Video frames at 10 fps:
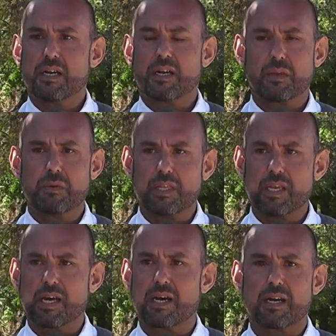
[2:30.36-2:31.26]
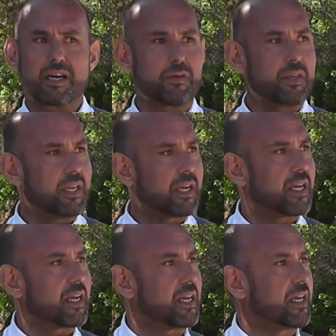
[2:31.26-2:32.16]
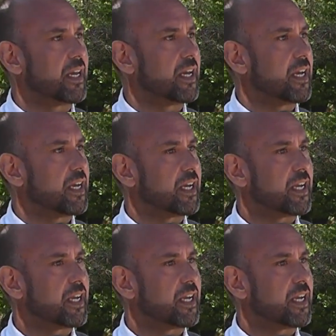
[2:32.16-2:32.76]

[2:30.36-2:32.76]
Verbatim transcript: reivindicar. Reivindicar que,